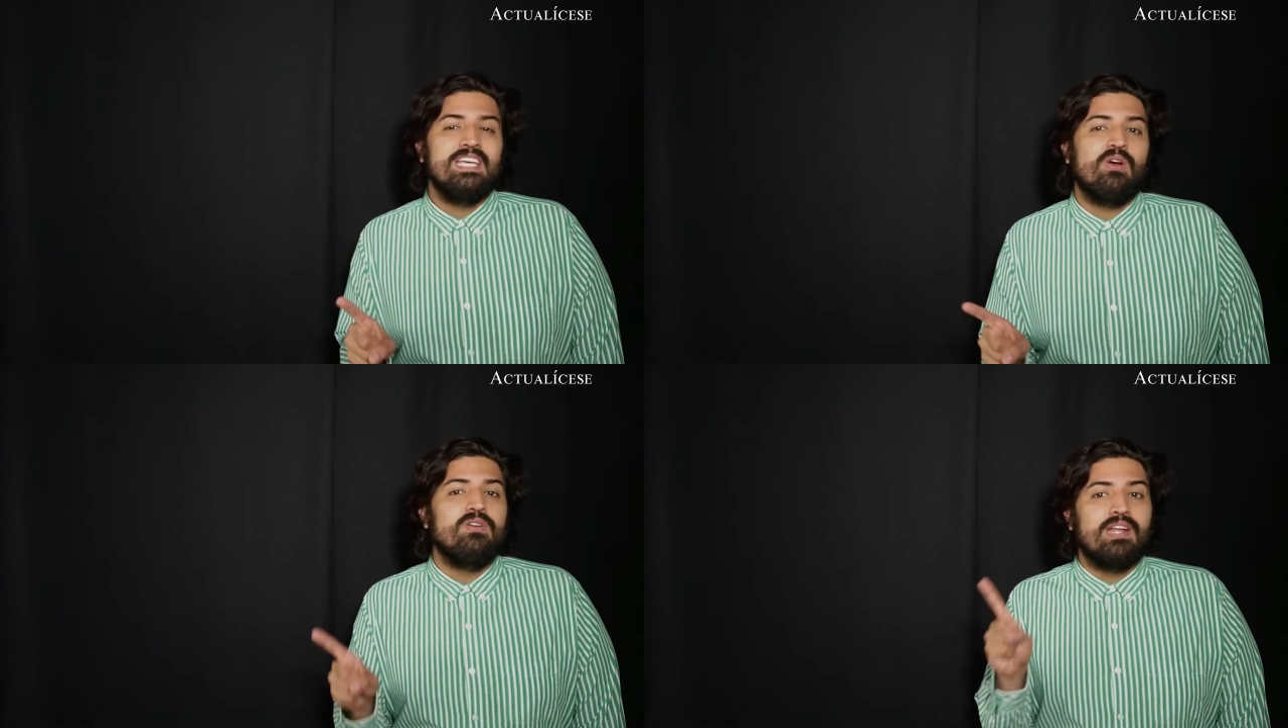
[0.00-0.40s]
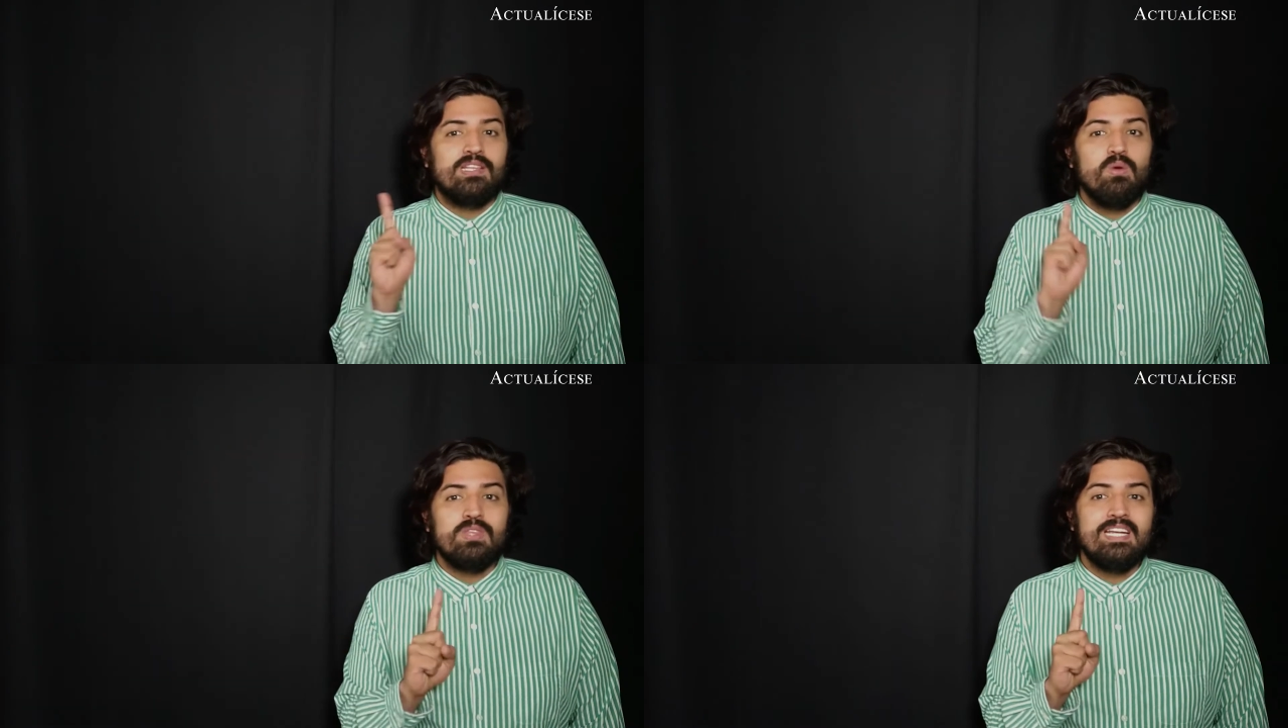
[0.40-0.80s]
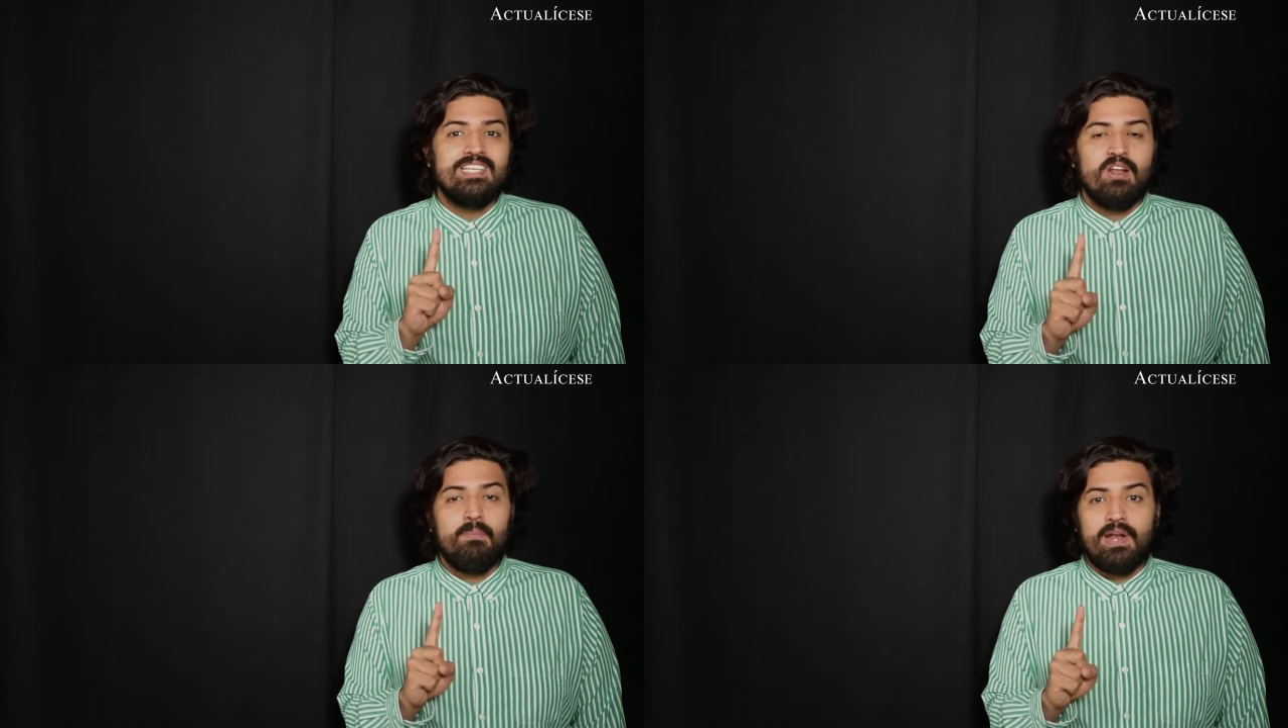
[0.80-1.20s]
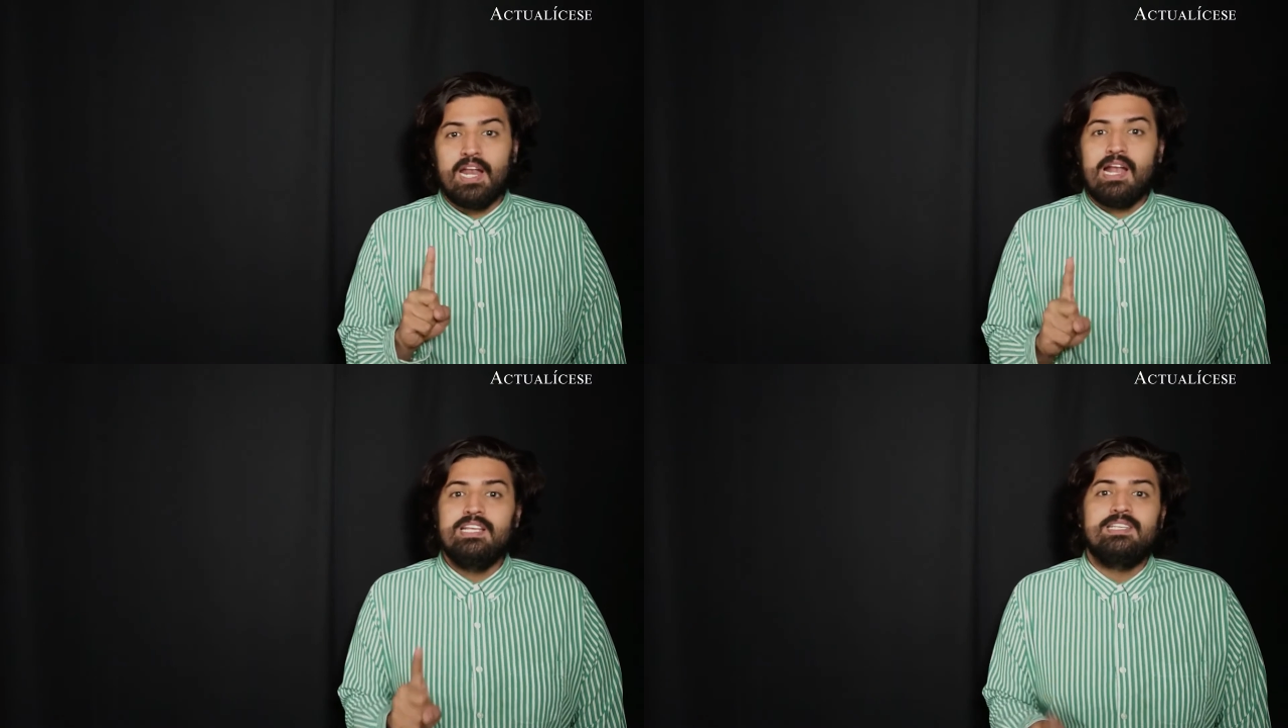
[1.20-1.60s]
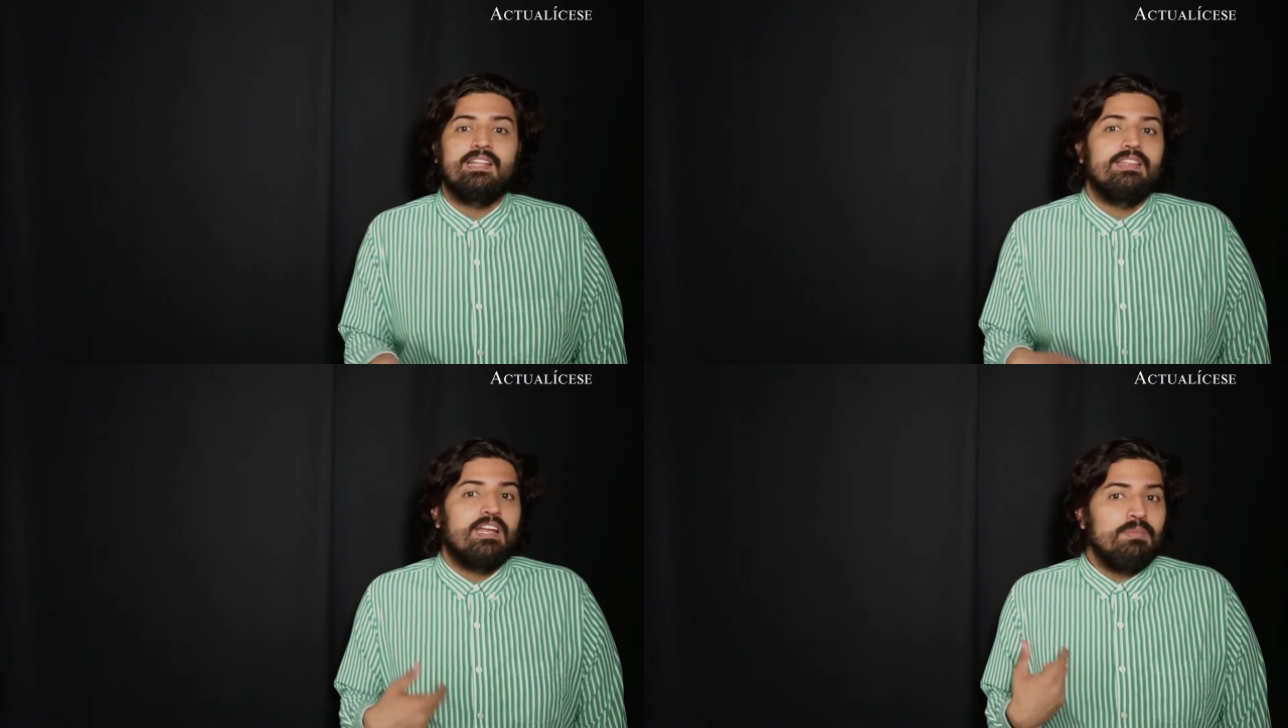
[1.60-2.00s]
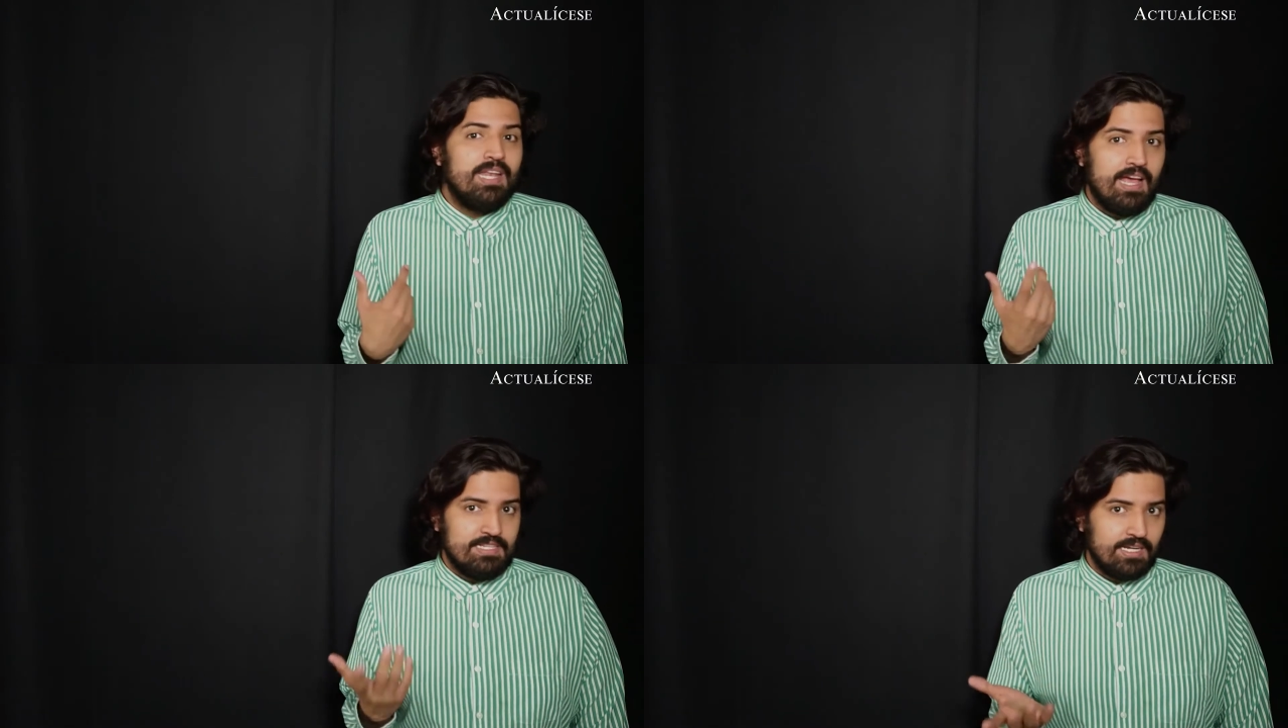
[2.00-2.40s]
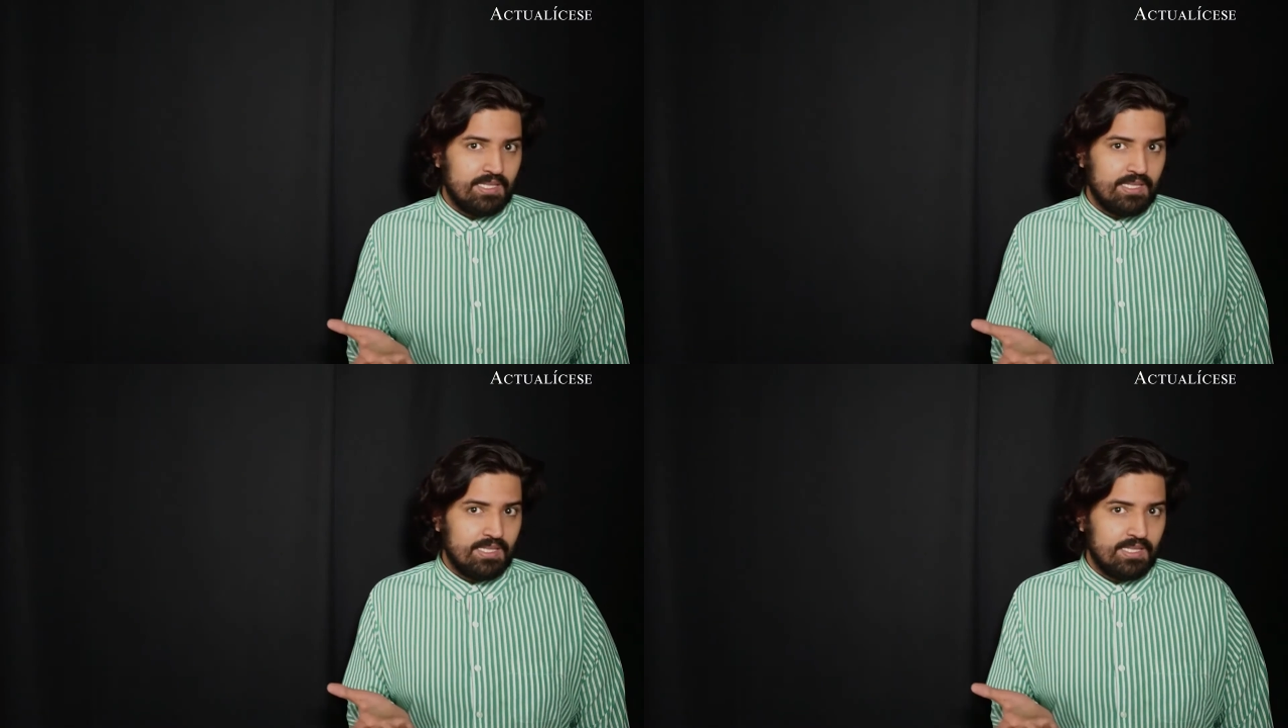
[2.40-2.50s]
se contrata a un tercero para realizar determinadas